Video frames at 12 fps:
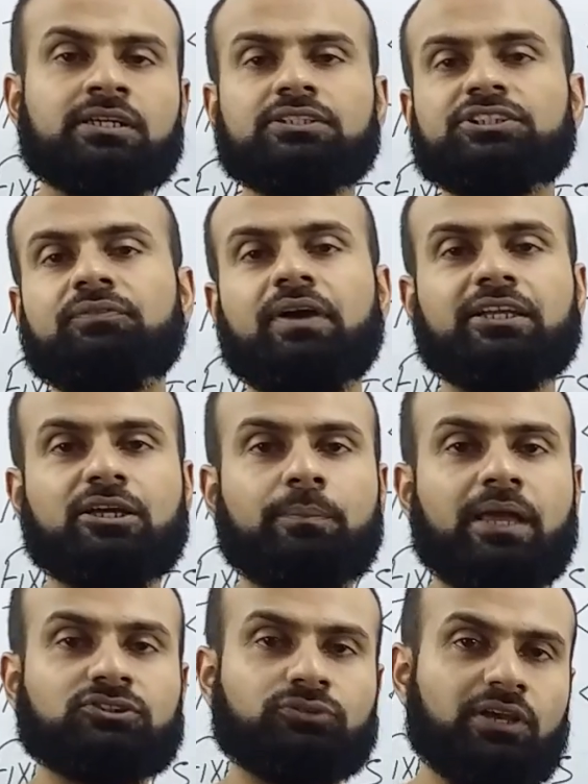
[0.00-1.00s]
जी वेलकम
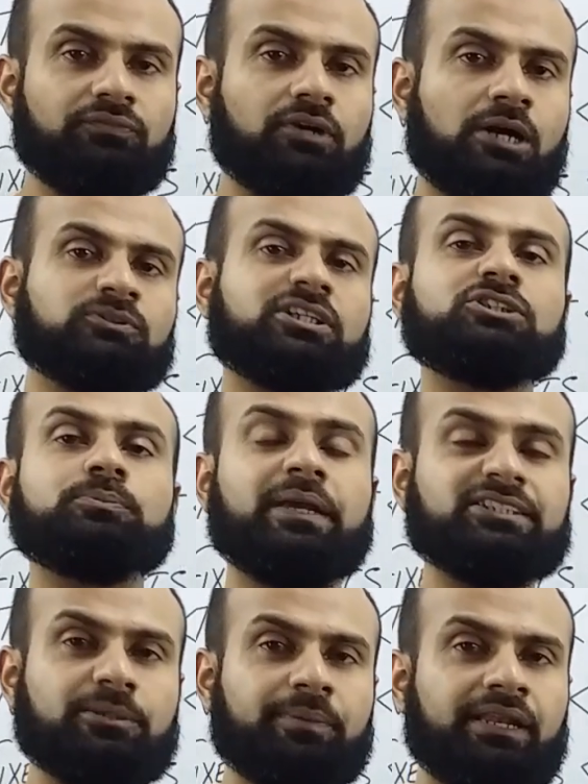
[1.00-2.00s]
बैक सो ये फॉर्म्स का
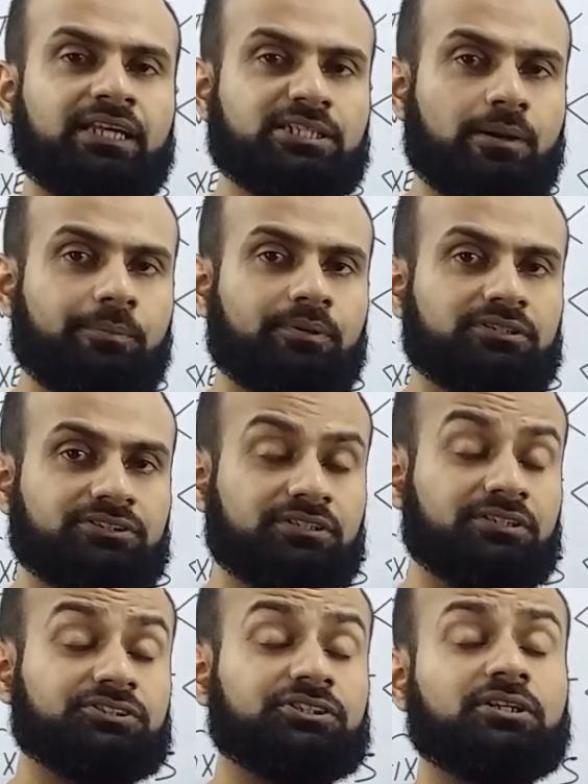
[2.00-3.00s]
स्पेसिमेन है जब आप
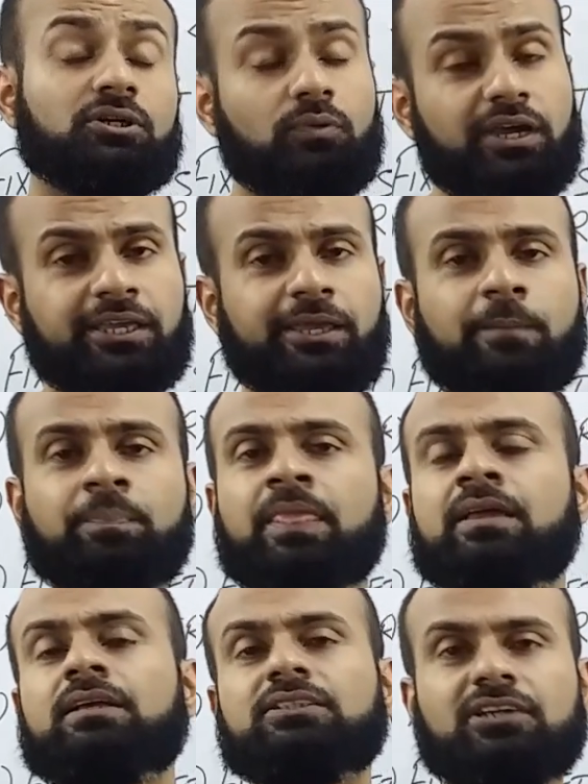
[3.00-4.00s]
रजिस्ट्रेशन करवाएंगे
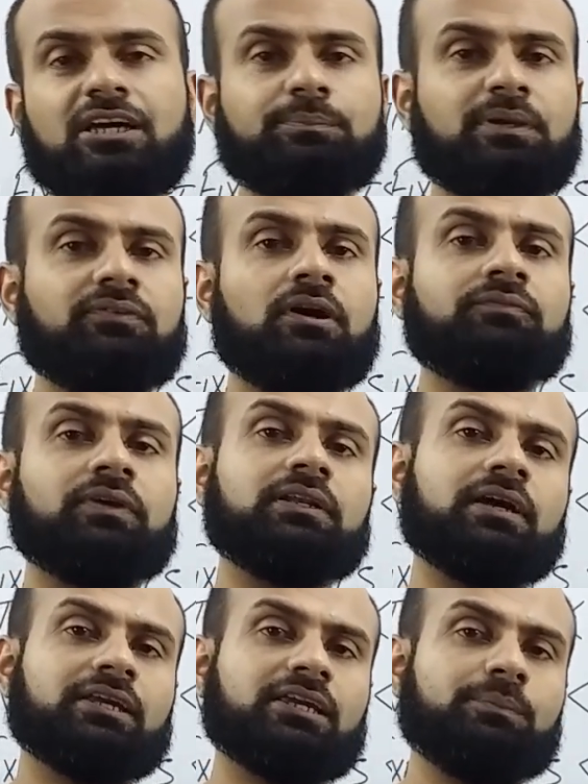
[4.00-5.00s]
साथ में फॉर्म फिल
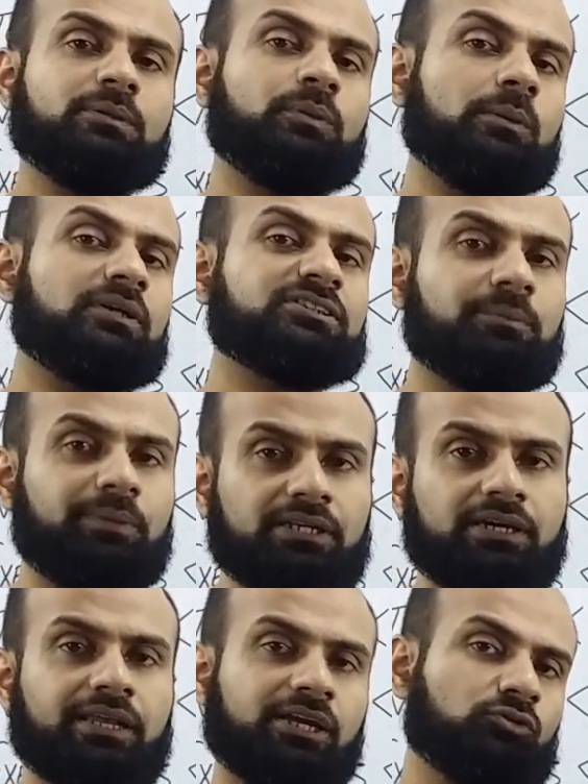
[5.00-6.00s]
करके अपनी पेमेंट
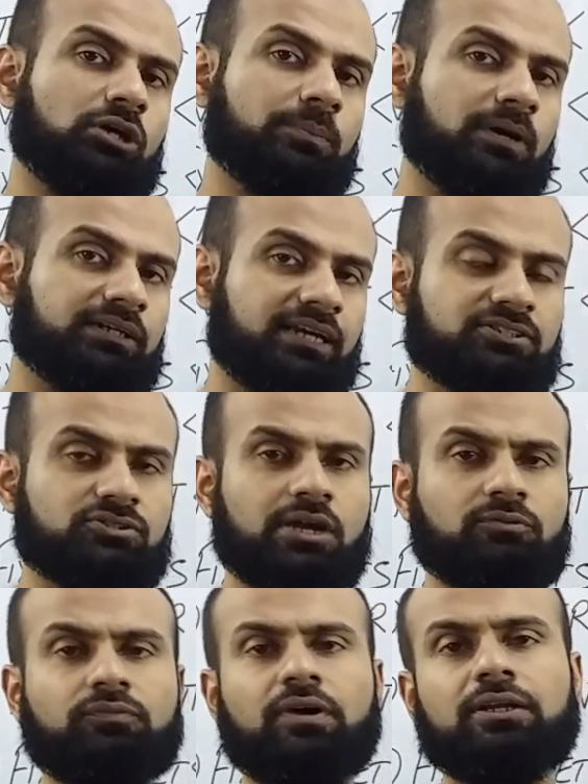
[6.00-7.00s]
सबमिट करेंगे तो आपका टैक्स जो
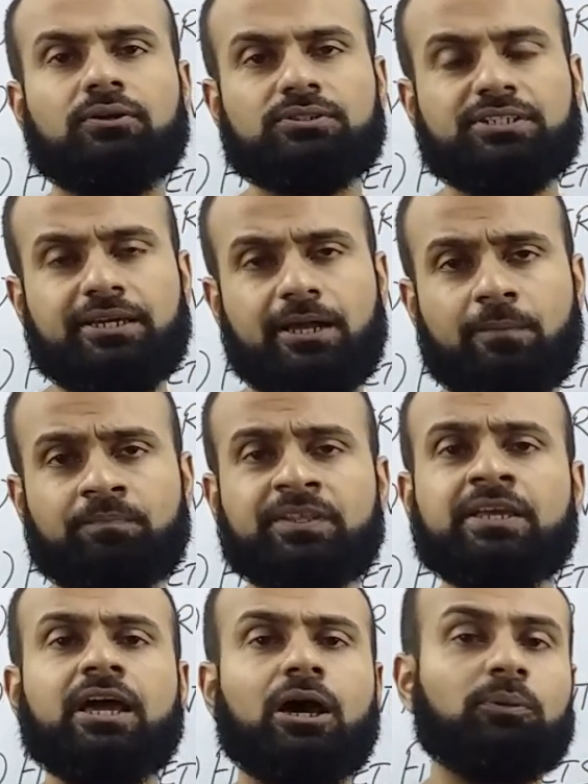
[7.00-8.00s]
है वो फाइल हो जाएगा
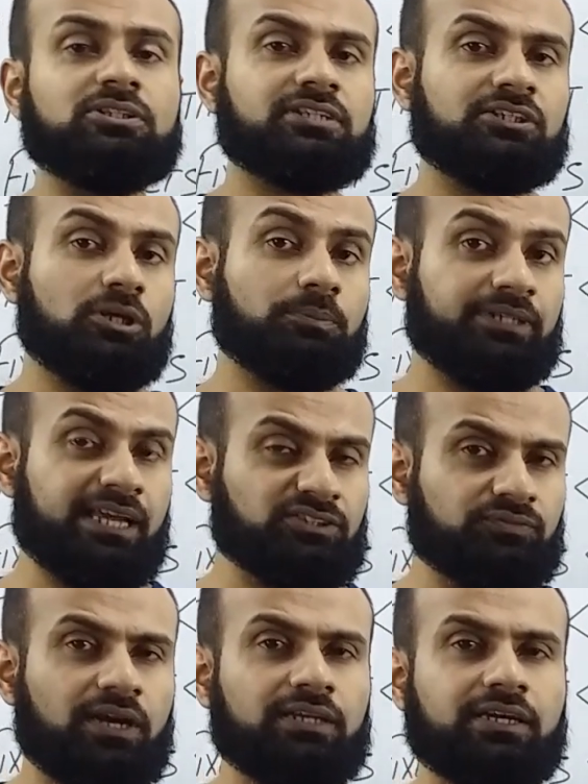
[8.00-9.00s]
अब इस तरह जो आप
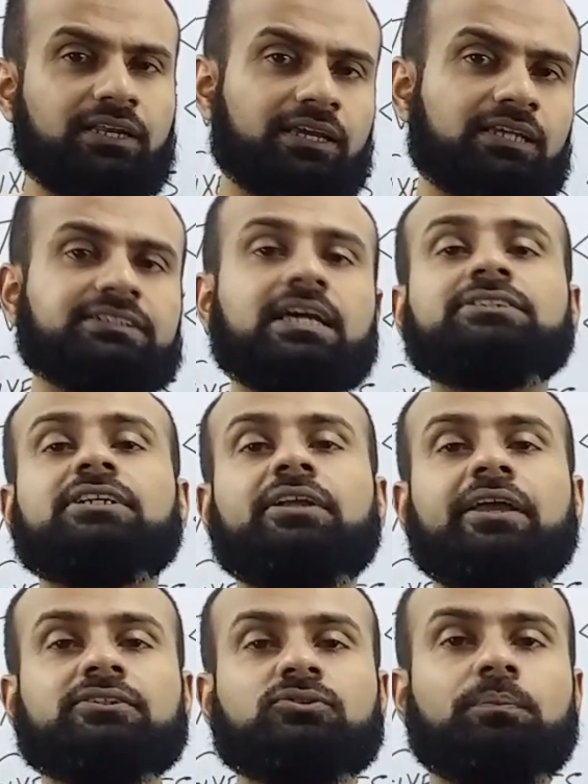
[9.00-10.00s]
टैक्स फाइल करेंगे सेक्शन
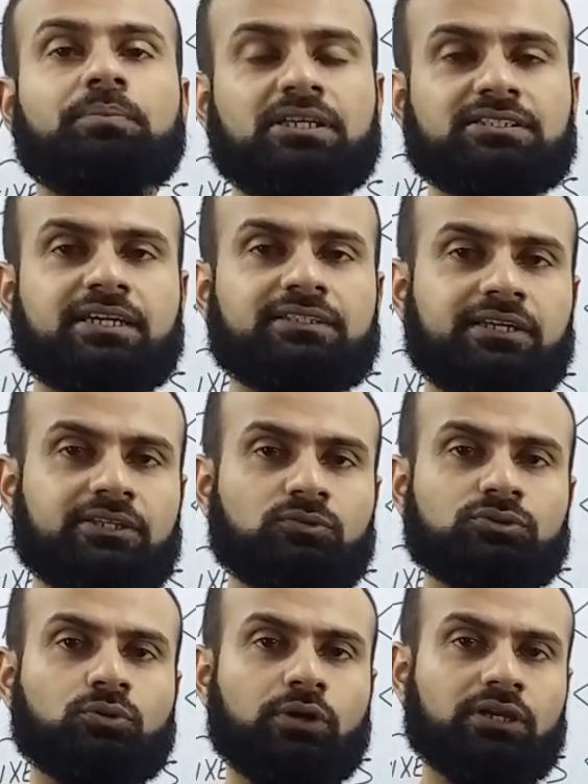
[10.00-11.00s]
120 के तहत
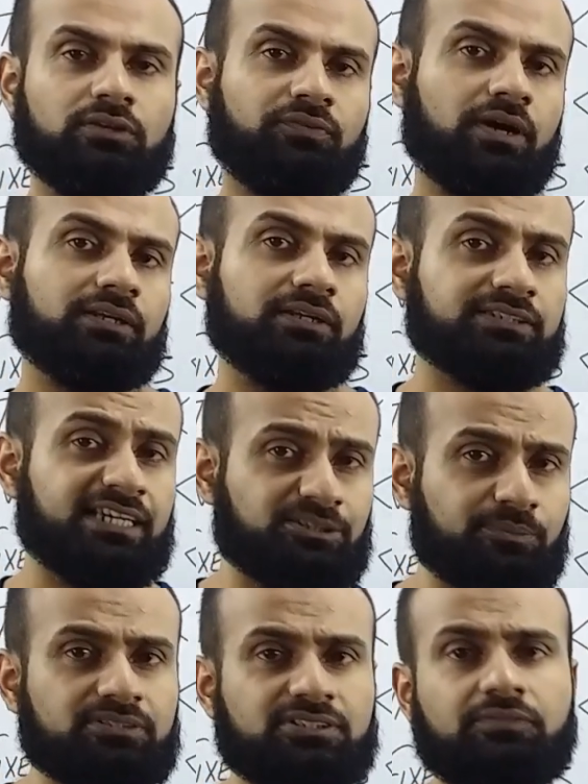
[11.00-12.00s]
उसको एक फाइनल
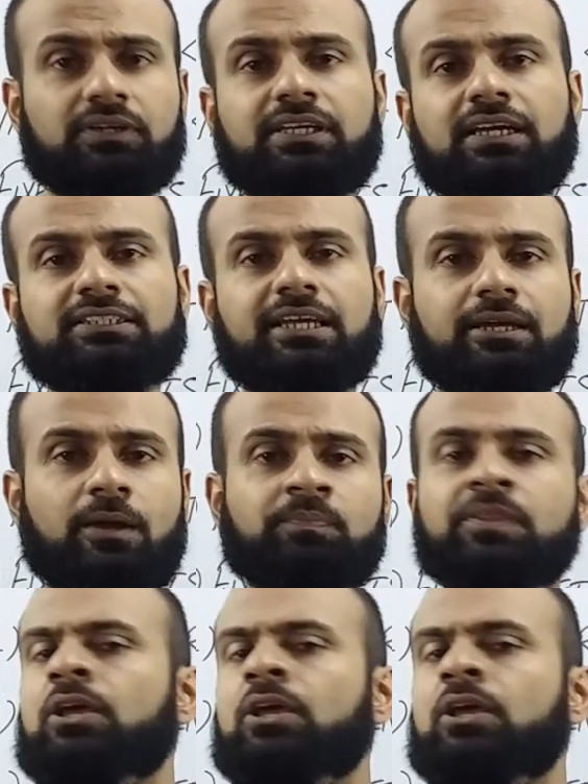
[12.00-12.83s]
असेसमेंट सवर किया जाएगा